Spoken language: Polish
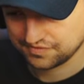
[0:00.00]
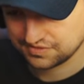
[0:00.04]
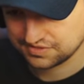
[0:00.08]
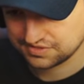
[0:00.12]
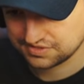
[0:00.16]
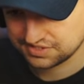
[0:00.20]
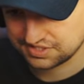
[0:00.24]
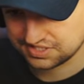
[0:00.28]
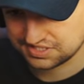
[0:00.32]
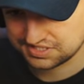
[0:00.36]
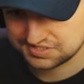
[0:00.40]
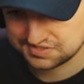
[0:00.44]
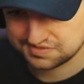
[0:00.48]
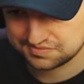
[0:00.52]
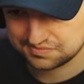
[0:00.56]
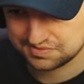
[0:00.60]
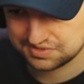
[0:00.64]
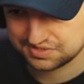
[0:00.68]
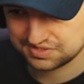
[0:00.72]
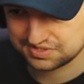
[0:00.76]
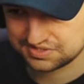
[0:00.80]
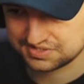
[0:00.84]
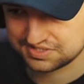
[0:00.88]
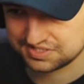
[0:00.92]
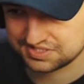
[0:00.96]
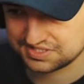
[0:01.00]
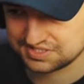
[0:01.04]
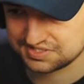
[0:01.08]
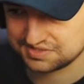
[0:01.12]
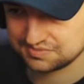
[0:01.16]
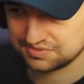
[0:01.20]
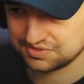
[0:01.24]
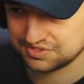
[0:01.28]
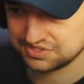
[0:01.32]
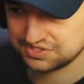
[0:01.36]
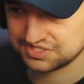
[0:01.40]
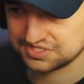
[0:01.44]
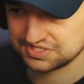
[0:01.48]
Zaraz sobie, zaraz
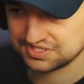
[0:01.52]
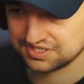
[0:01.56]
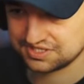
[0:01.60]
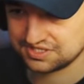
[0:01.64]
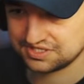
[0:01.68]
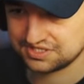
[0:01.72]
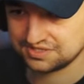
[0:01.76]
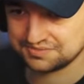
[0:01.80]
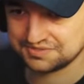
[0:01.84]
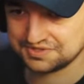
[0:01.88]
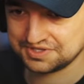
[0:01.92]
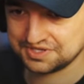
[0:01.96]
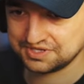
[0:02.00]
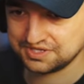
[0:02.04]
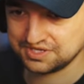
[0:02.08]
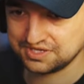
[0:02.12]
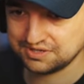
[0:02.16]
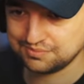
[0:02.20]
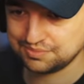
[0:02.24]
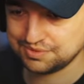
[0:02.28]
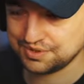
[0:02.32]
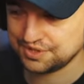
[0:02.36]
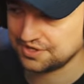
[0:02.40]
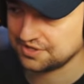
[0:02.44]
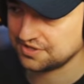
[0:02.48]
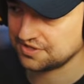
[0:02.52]
sobie jeszcze zerkniemy na gameplay,